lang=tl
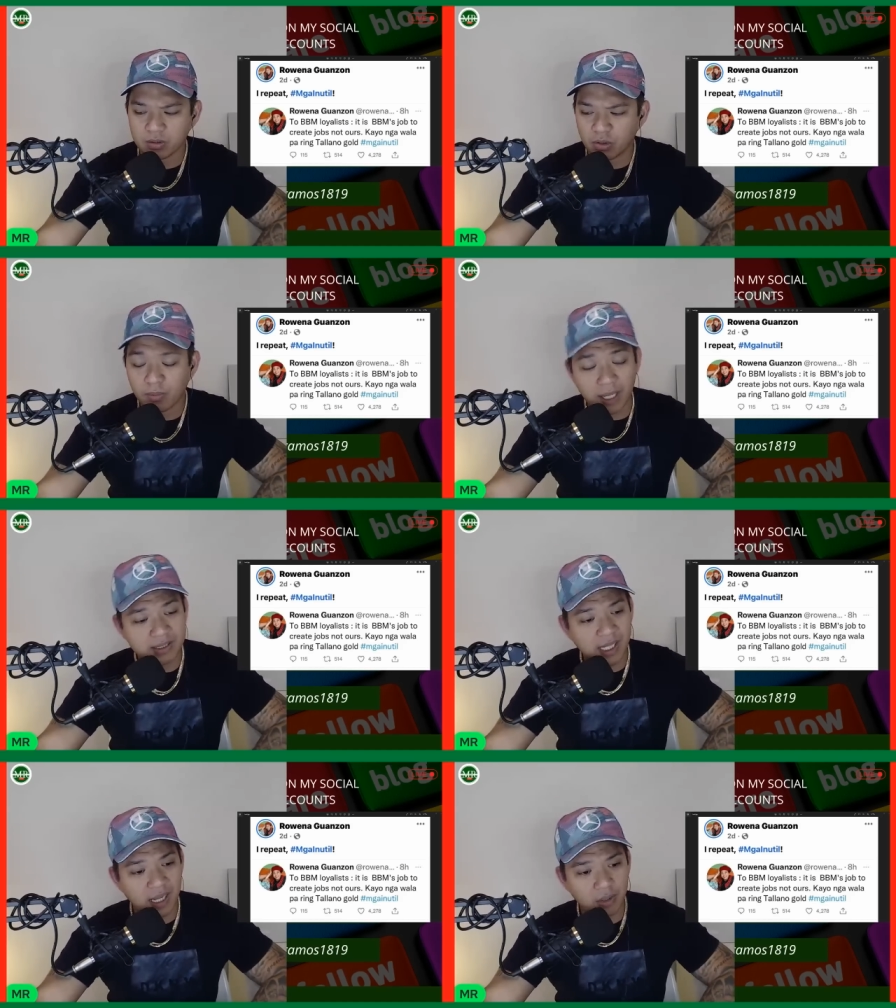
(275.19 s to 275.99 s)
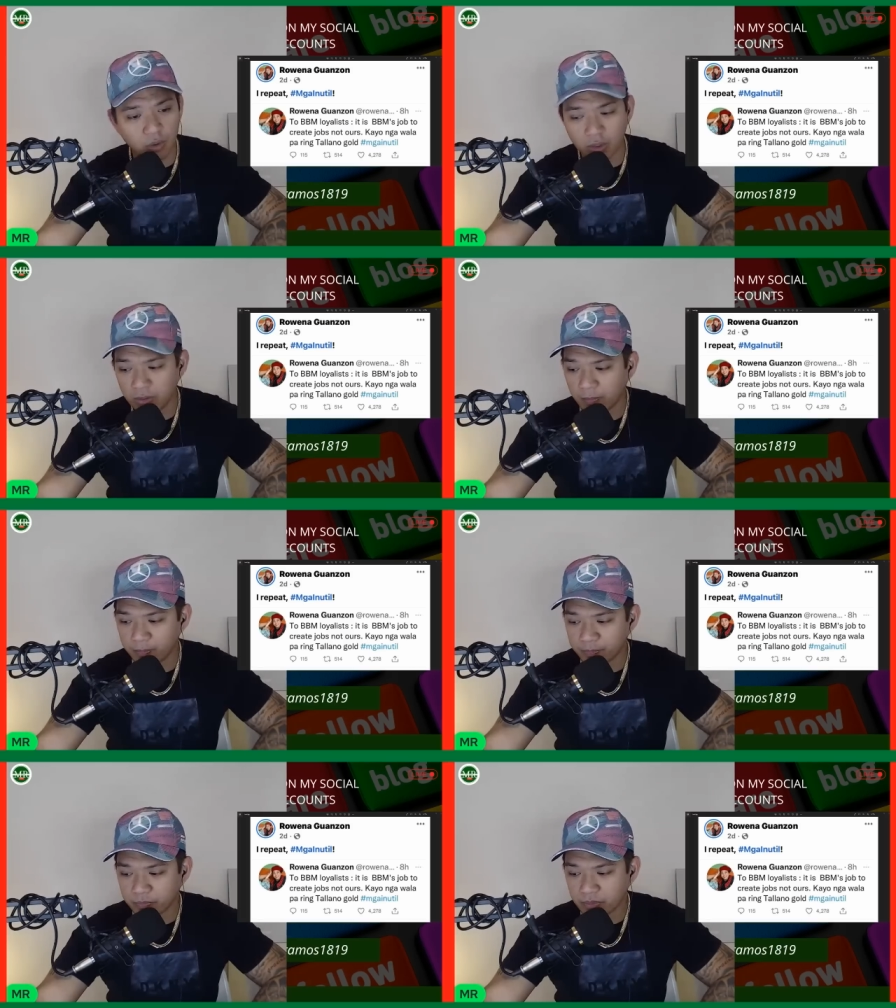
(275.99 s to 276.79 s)
Umasa ako
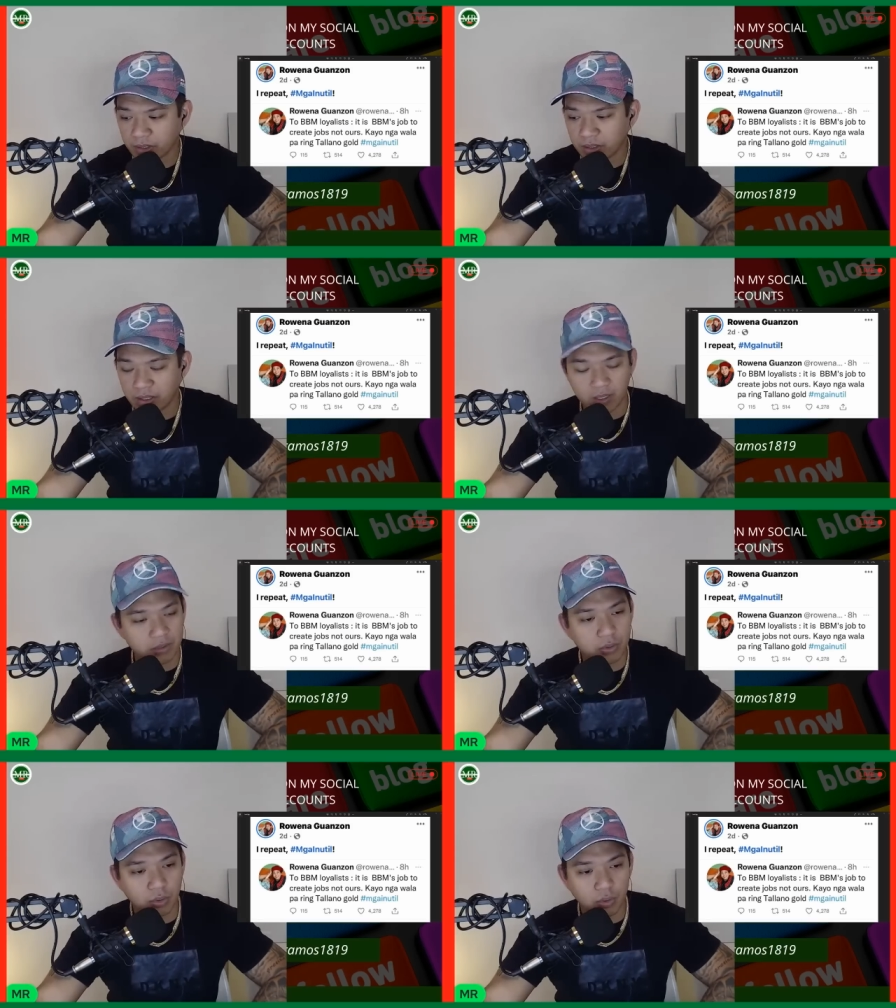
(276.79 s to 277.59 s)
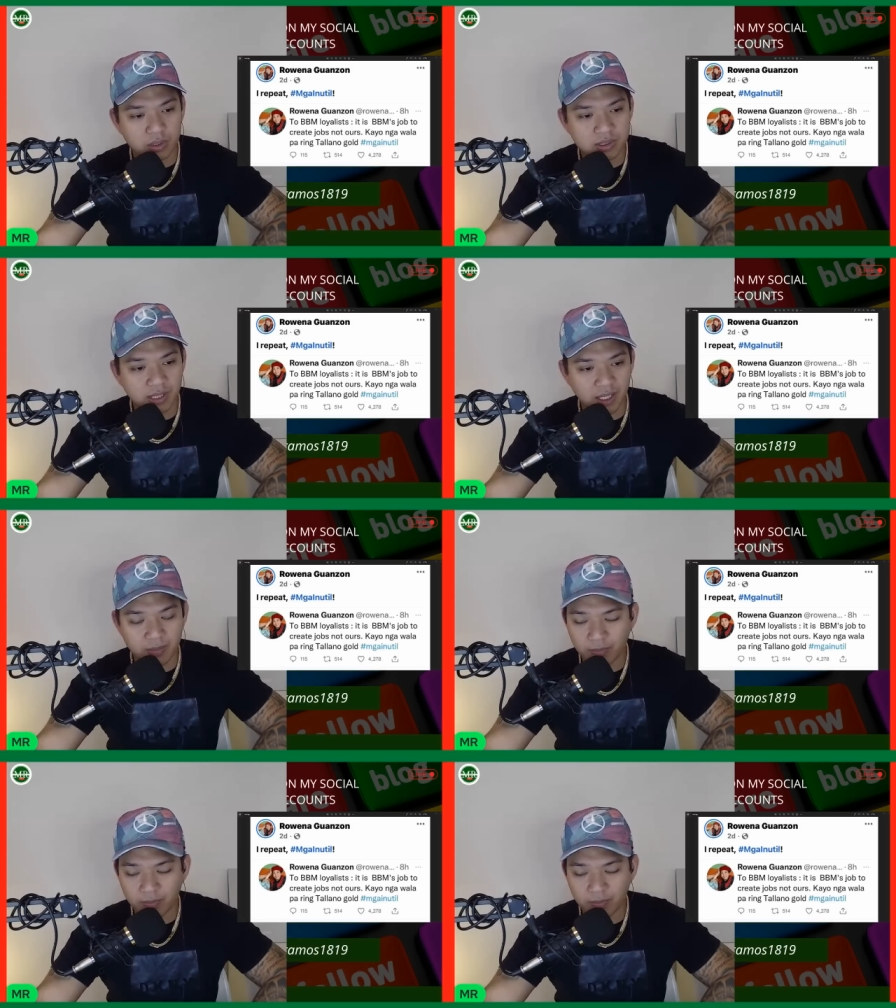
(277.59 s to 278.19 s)
doon sa